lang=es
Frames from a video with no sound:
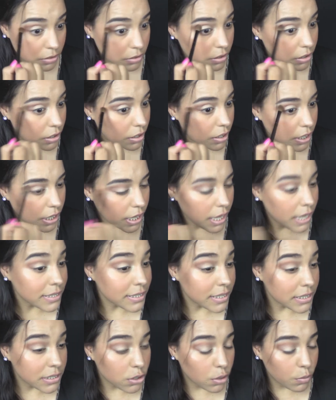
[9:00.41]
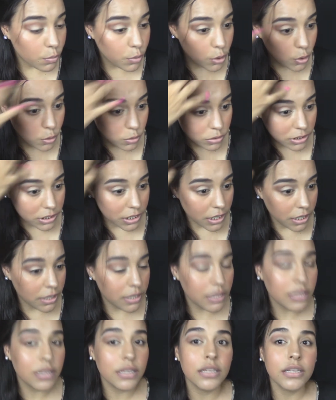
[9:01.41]
Y así es como luce.
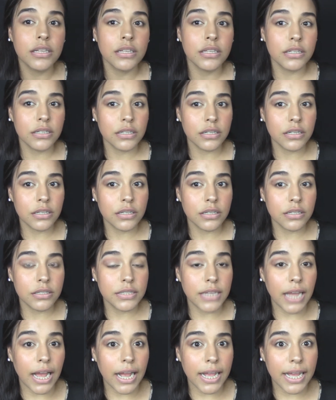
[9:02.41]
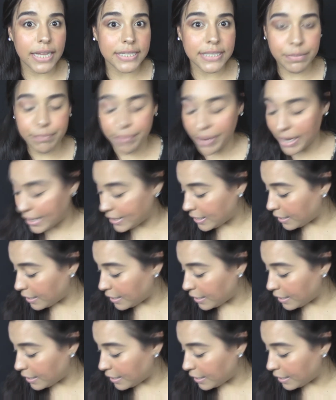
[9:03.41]
Ya casi para